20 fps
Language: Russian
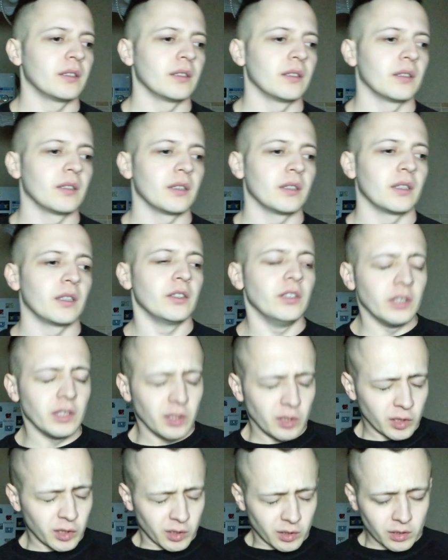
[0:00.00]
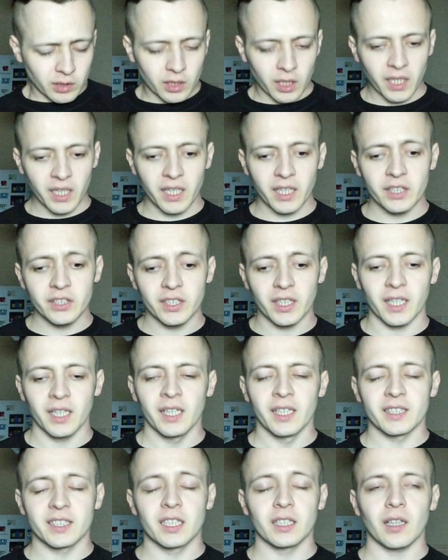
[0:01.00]
э, не
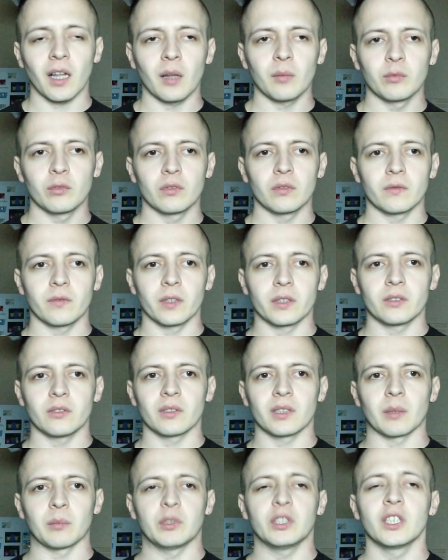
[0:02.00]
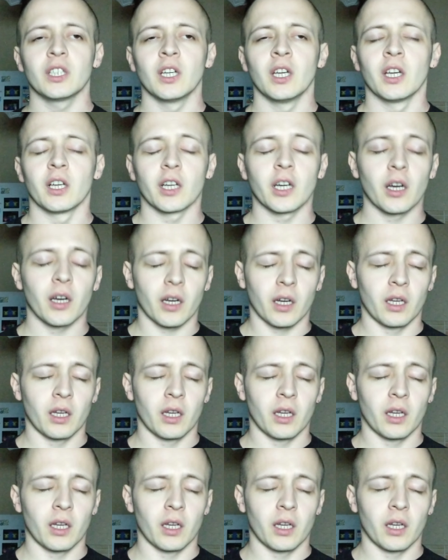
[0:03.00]
стал бы вот ее там и э,